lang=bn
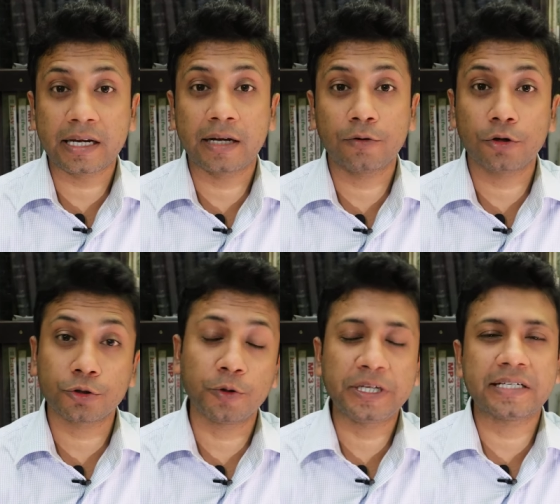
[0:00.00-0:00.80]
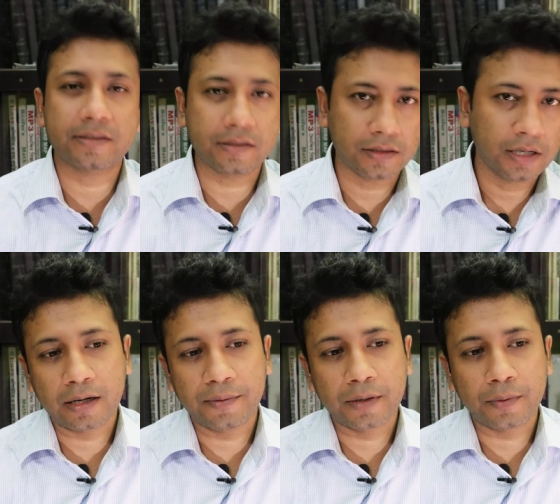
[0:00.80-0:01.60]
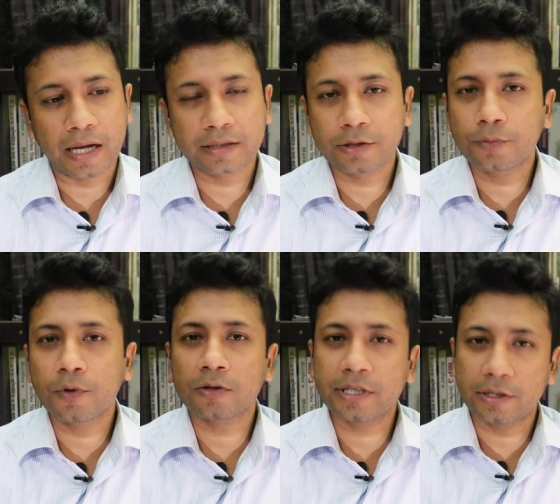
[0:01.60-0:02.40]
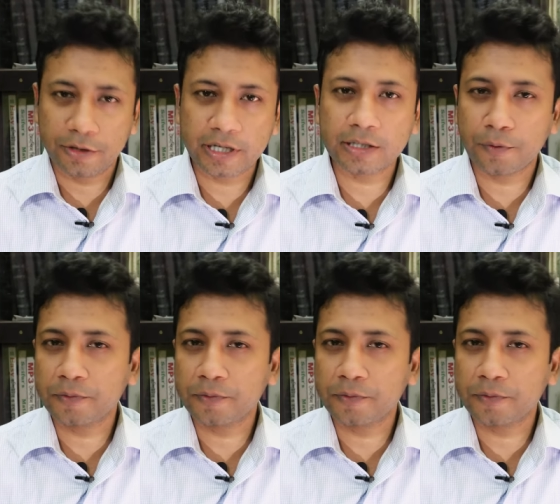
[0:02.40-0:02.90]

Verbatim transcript: টাকাগুলো সরিয়েছেন আমার হাতেও মূলত এই ধরনের একটা